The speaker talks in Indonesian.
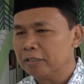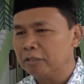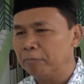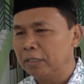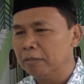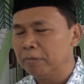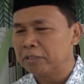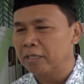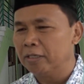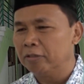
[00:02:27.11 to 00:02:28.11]
sebagai
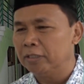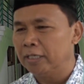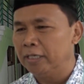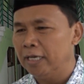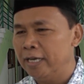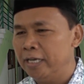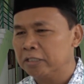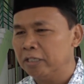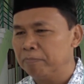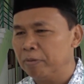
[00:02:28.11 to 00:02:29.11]
besar itu dari
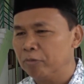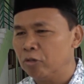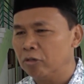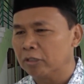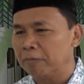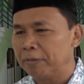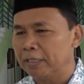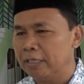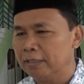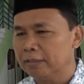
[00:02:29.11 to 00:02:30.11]
ASN Pemko Kota
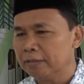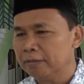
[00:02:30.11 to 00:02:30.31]
Padang.